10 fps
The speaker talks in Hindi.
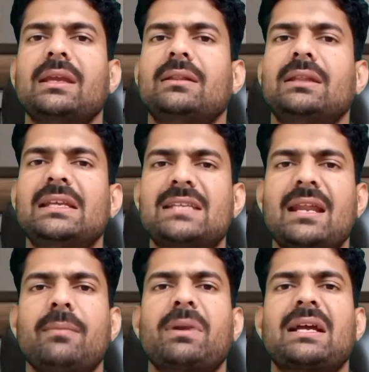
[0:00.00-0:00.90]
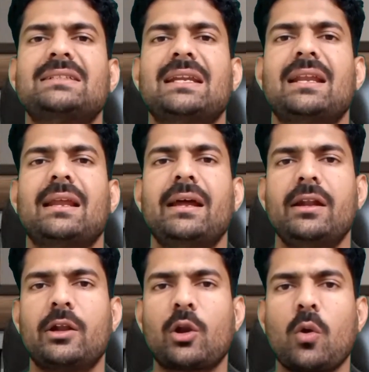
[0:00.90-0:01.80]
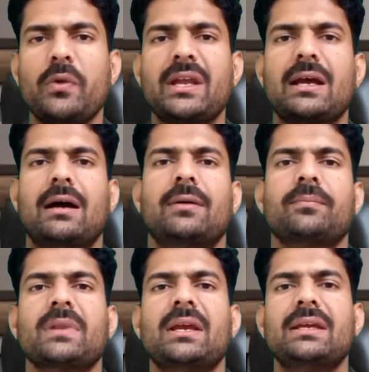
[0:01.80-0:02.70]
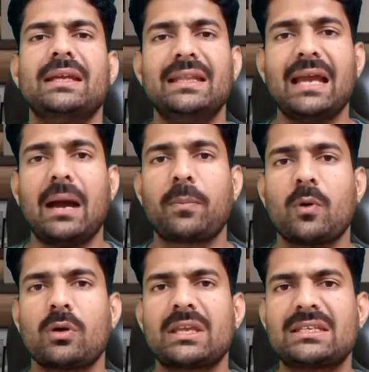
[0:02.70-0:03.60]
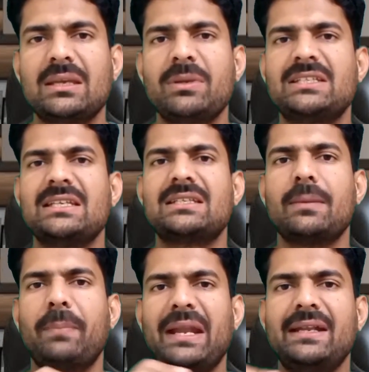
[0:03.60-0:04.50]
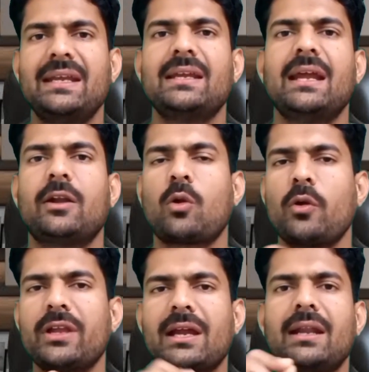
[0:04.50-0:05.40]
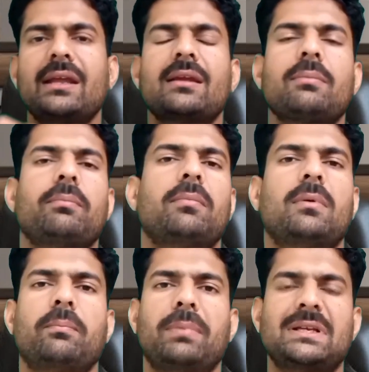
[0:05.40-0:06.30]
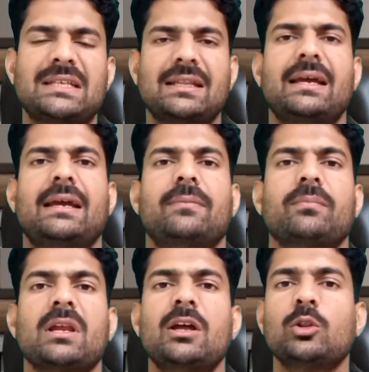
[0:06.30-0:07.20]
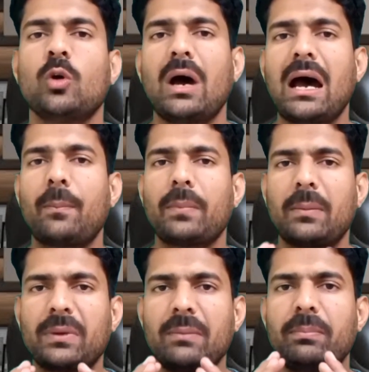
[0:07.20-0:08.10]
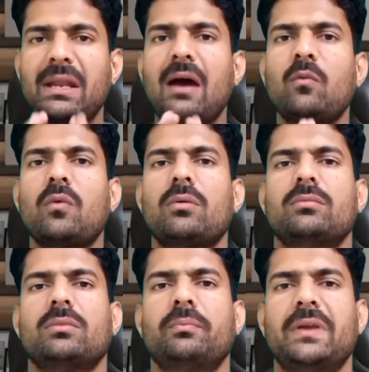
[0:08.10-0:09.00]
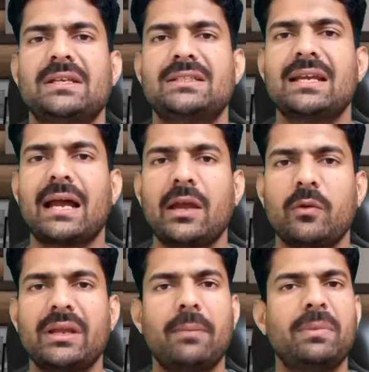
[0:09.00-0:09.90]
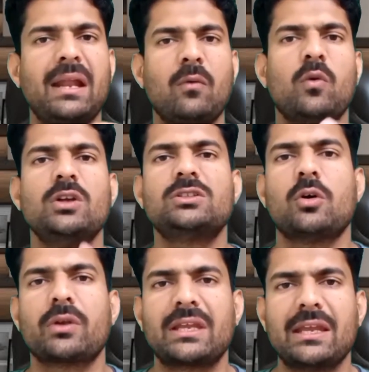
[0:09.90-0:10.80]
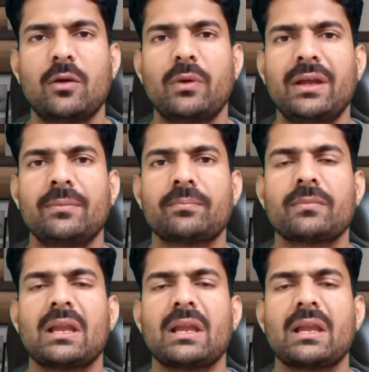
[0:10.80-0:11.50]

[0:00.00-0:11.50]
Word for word: कि तीसरा नंबर का चैनल है ड्रॉइंग का यदि आपको किसी भी चीज की पेंटिंग या ड्रॉइंग करने पसंद है तो आप अपने बिना फेस दिखाए हुए या बिना वॉइस ओवर किए हुए